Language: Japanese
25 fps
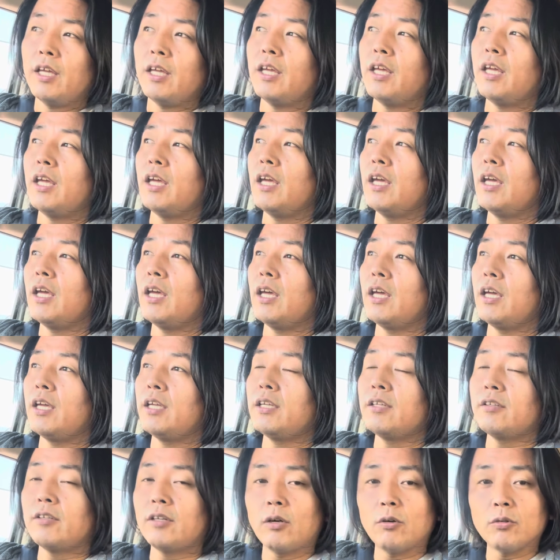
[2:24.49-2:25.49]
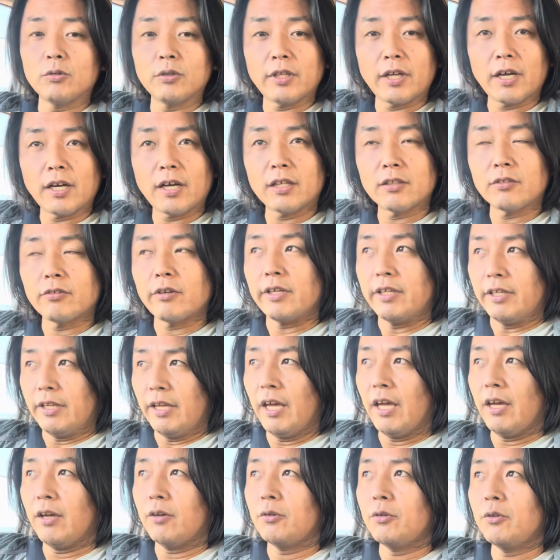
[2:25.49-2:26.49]
えー、いくら温暖化とはい
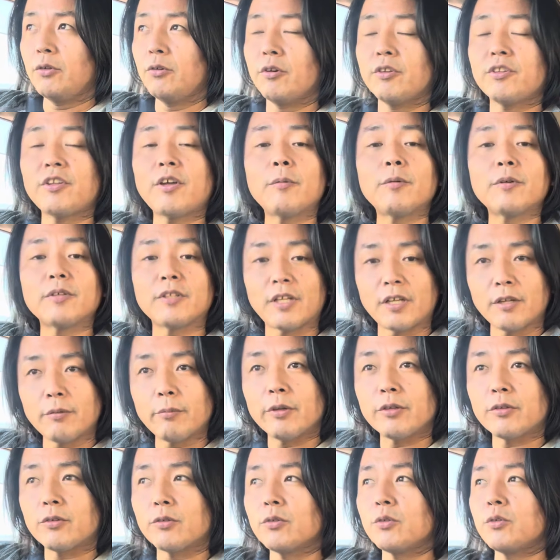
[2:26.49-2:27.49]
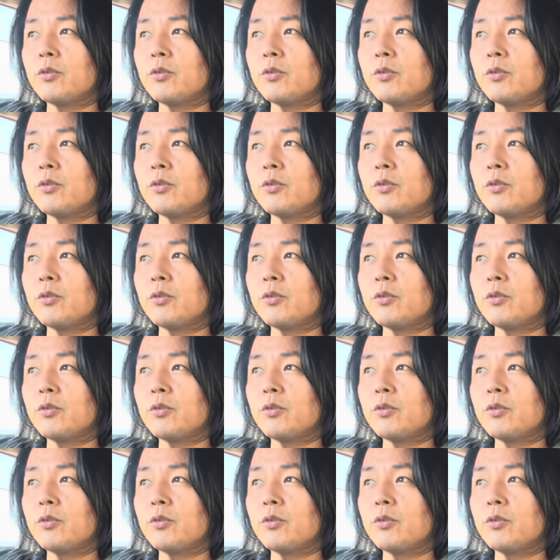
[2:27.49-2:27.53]
え、冬は寒くなります。